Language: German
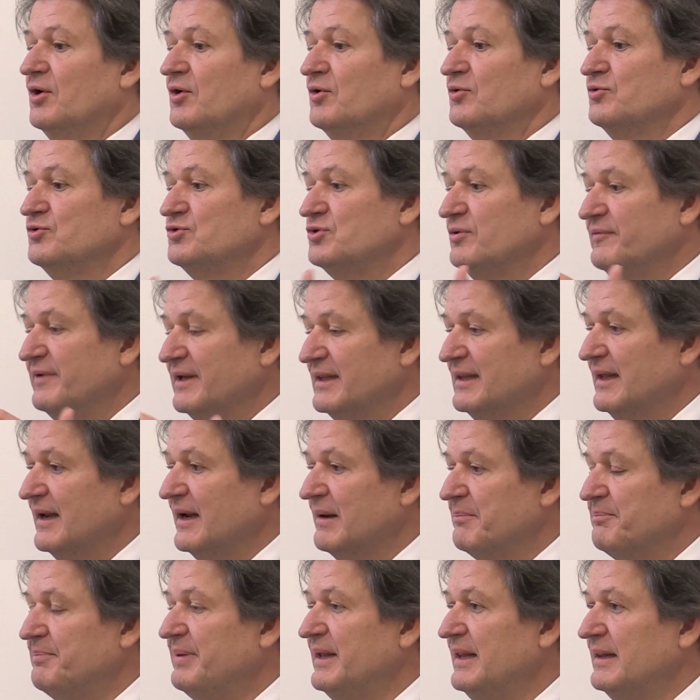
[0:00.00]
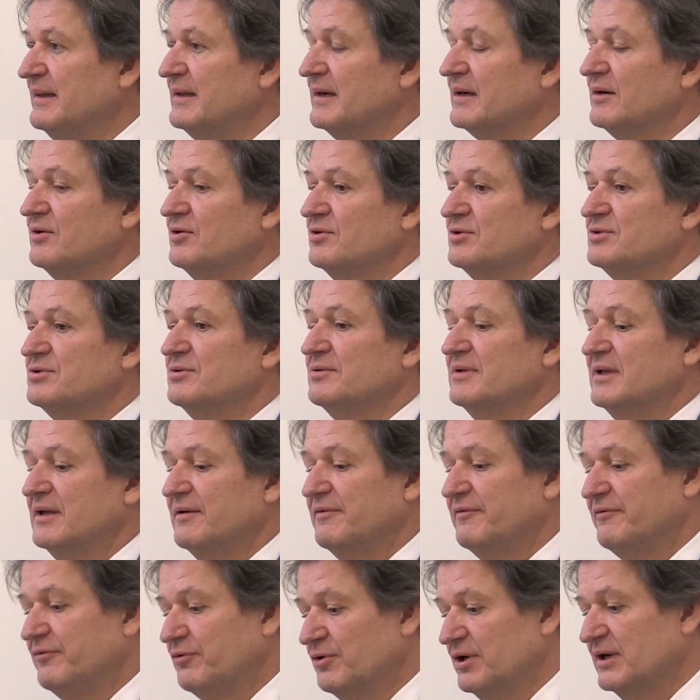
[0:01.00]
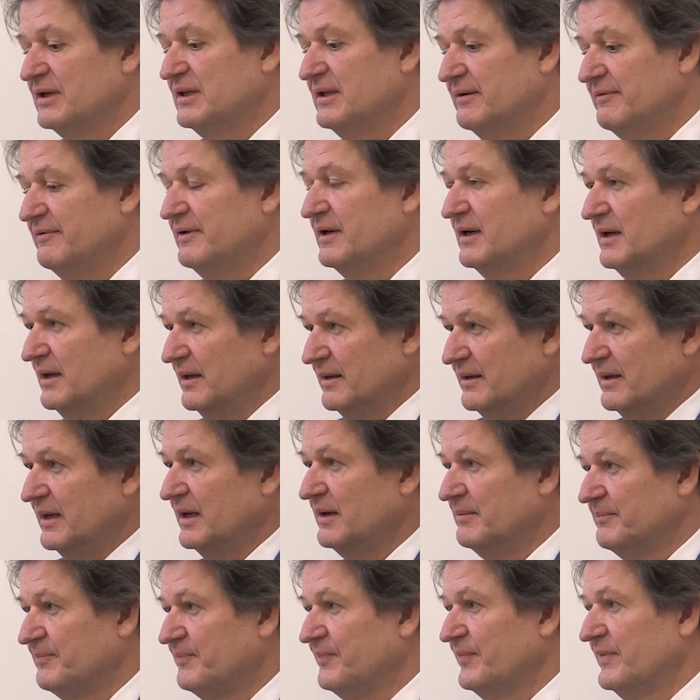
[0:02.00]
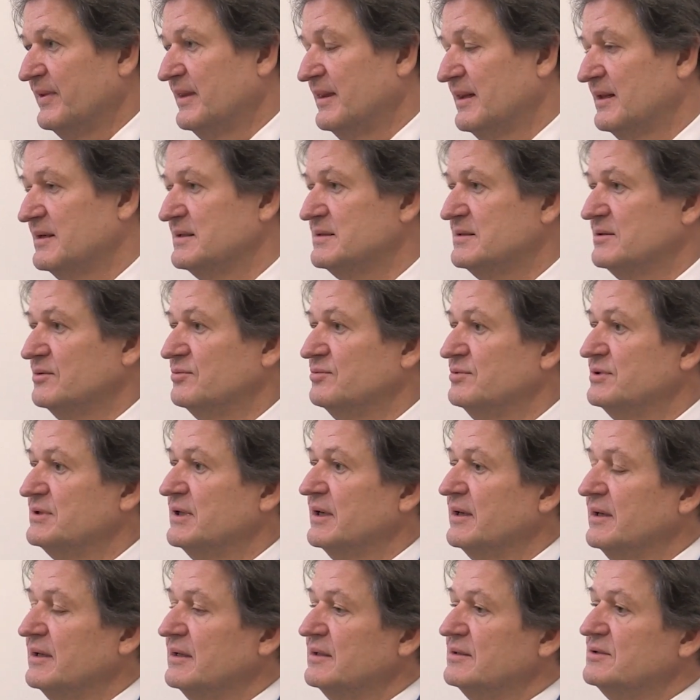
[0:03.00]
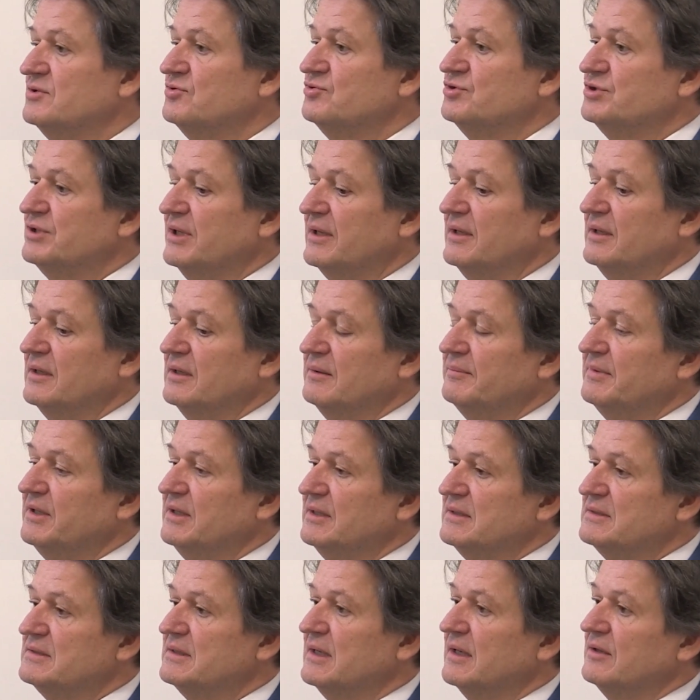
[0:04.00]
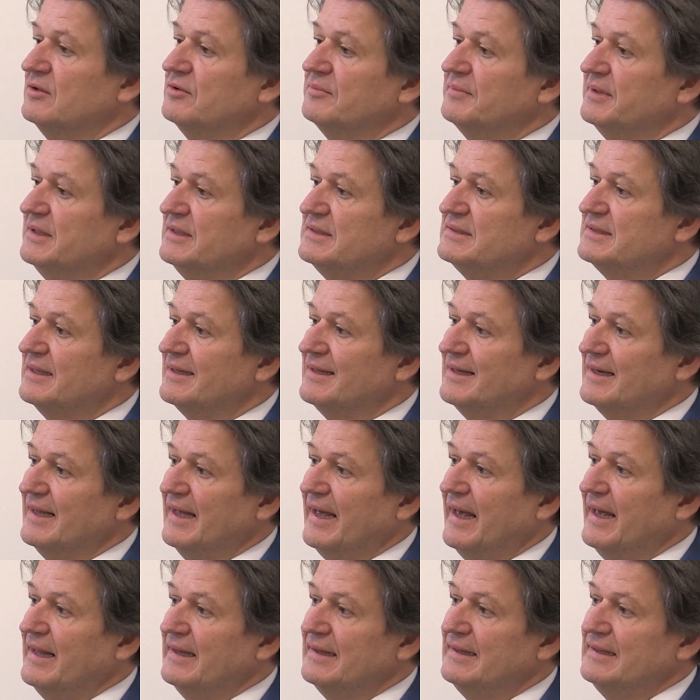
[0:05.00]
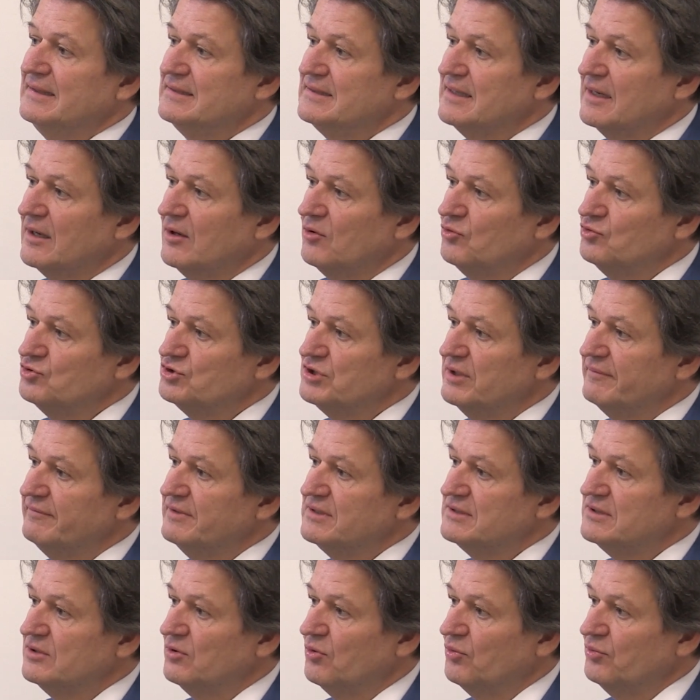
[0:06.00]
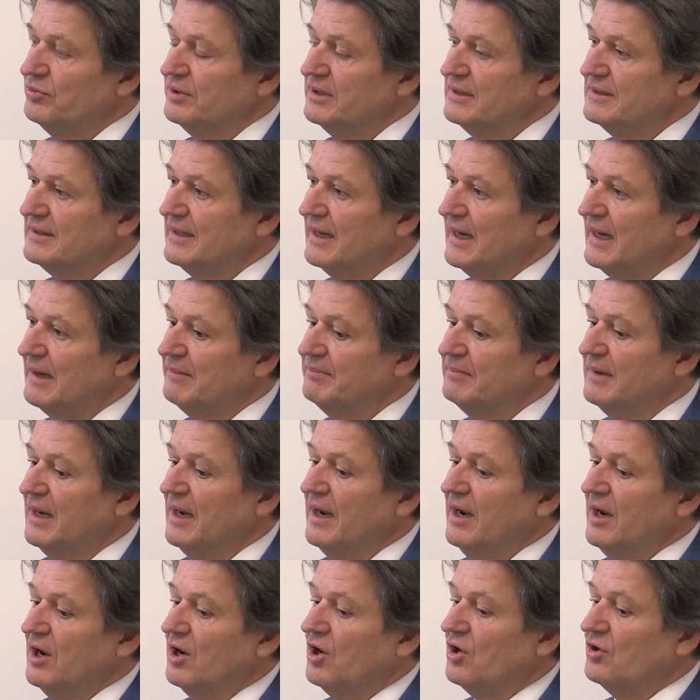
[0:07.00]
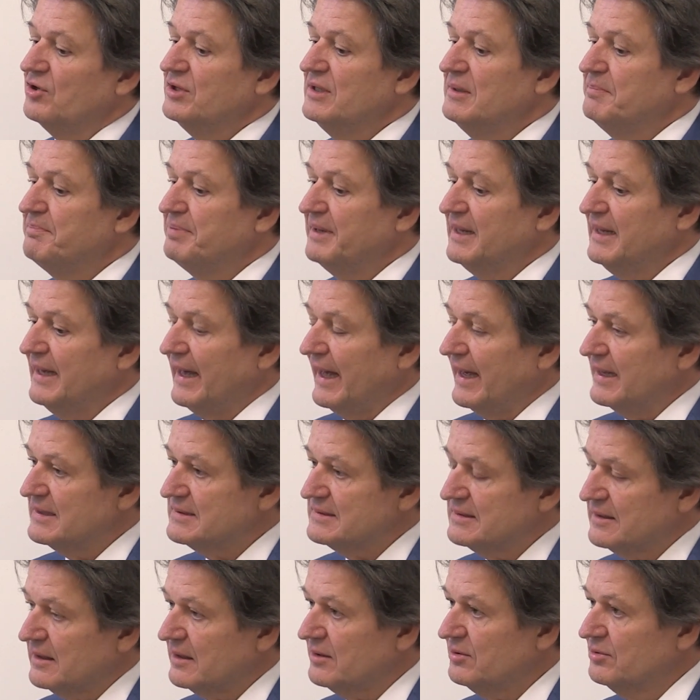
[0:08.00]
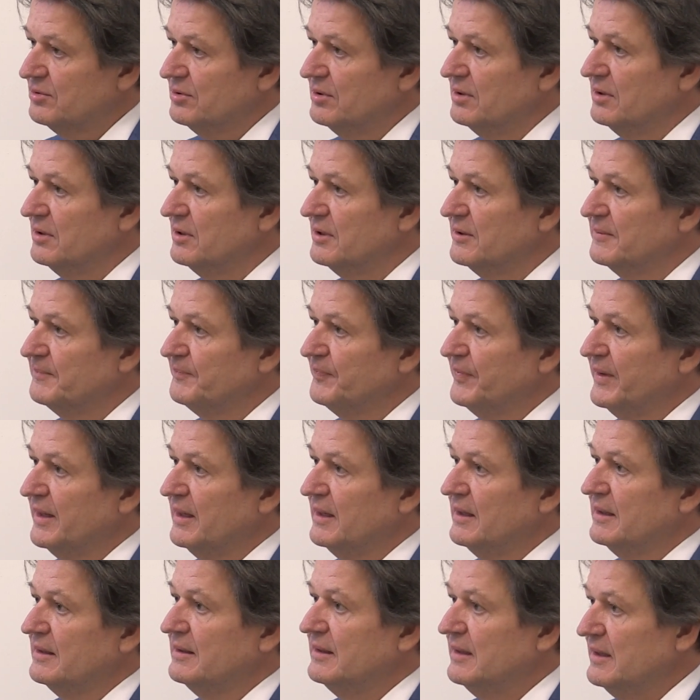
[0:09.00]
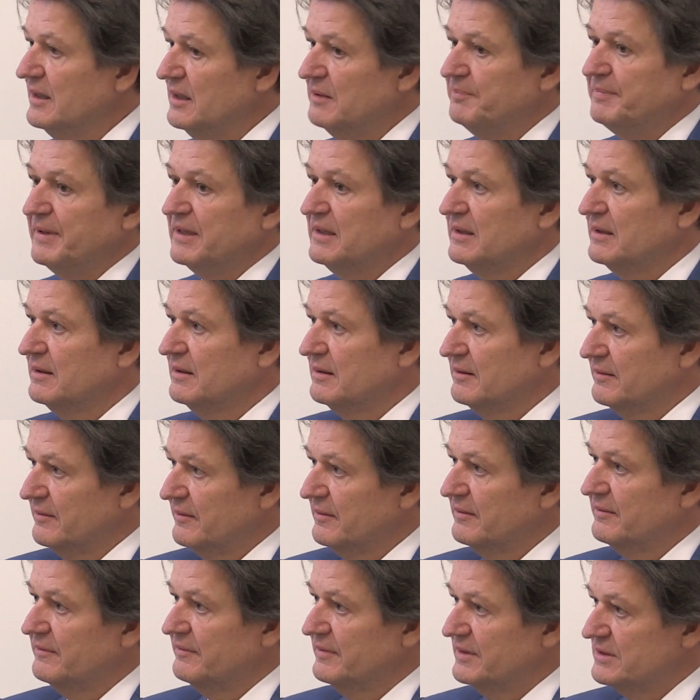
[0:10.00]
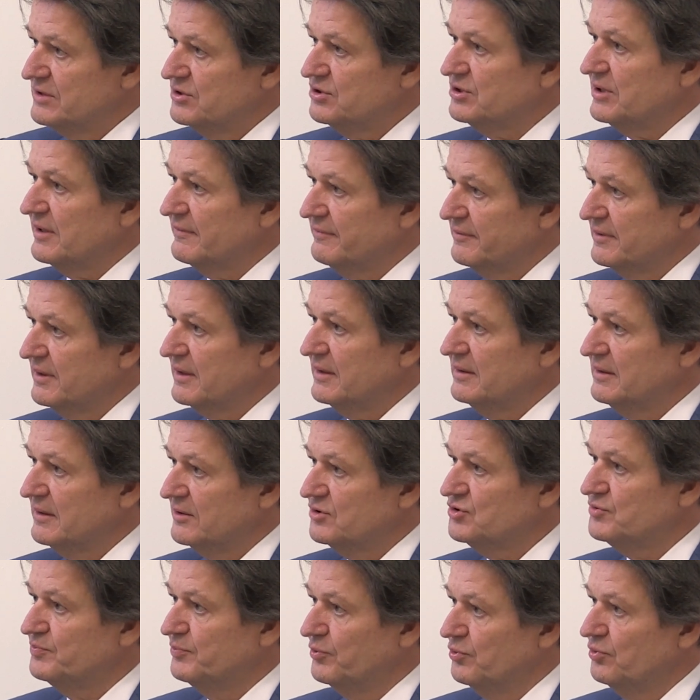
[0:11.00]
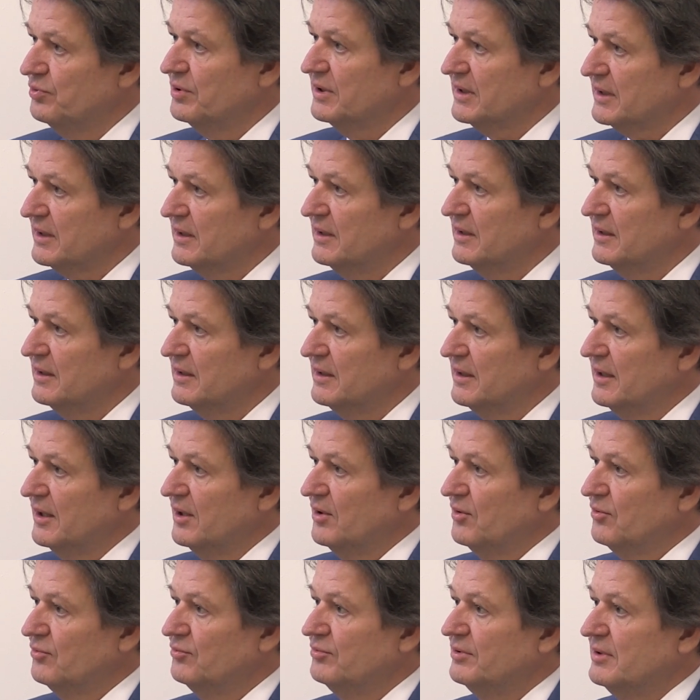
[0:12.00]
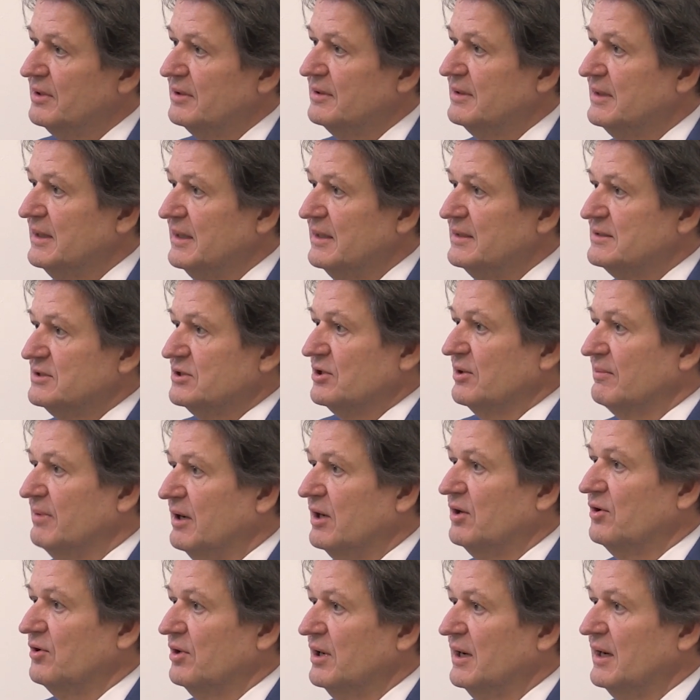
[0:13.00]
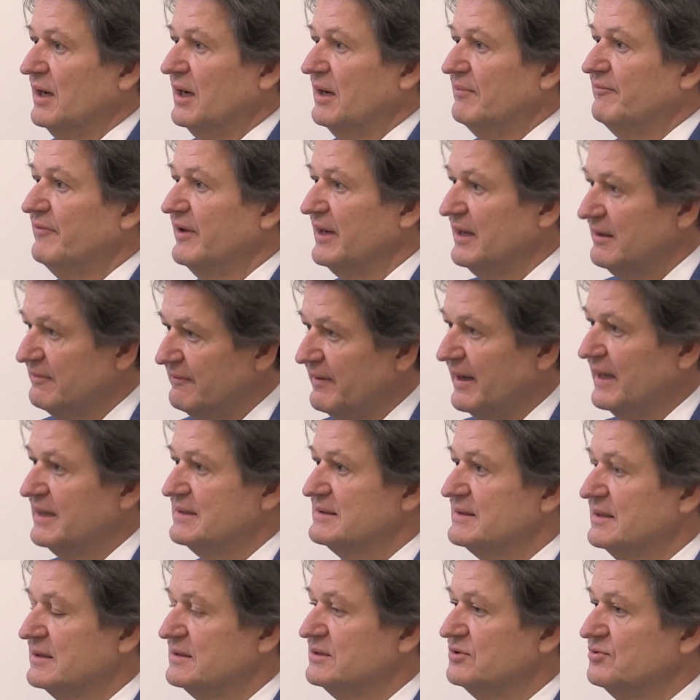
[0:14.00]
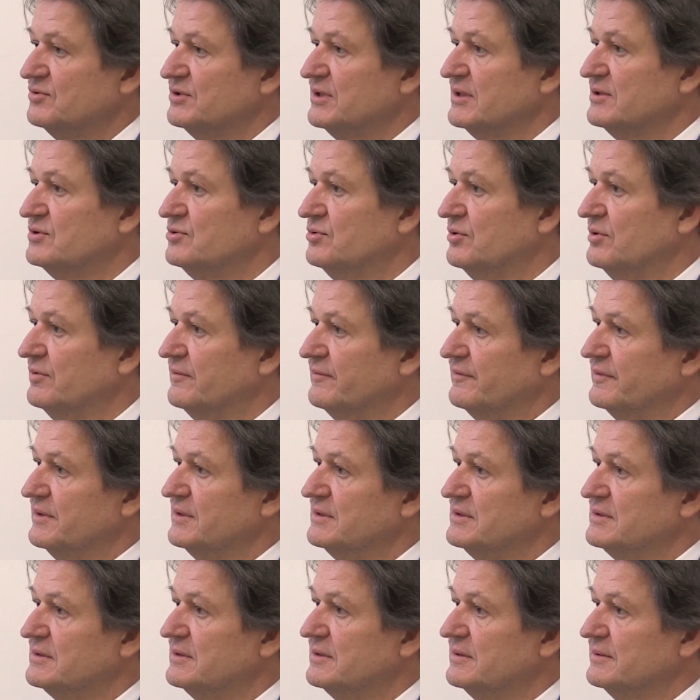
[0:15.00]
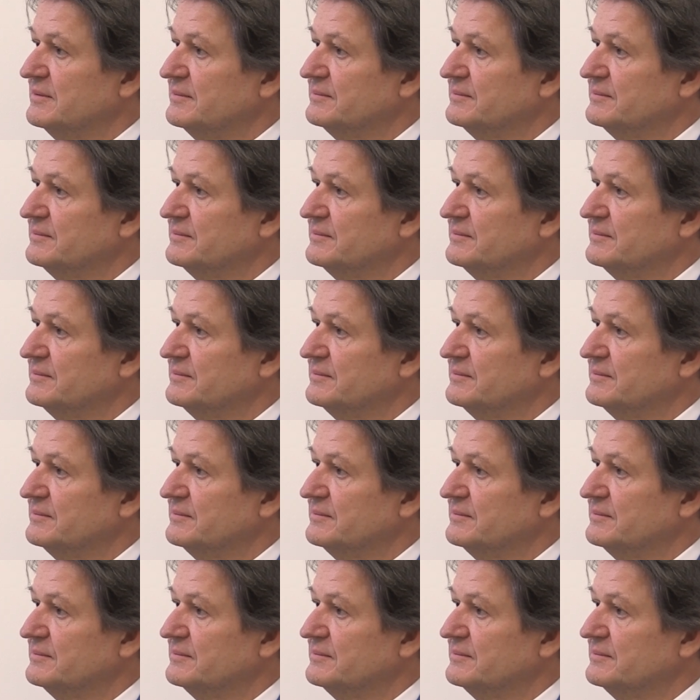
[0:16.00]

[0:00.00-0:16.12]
Und so wird dann ein Bild daraus und ich fürchte wirklich eben, dass unsere zuständigen Ministerinnen und Minister da keine, diese große Vision nicht haben. Auch die Begeisterung, die ich bei den Wissenschaftlerinnen spüre und die ich selber auch habe, weil ich weiß, dass es unsere Zukunft ist.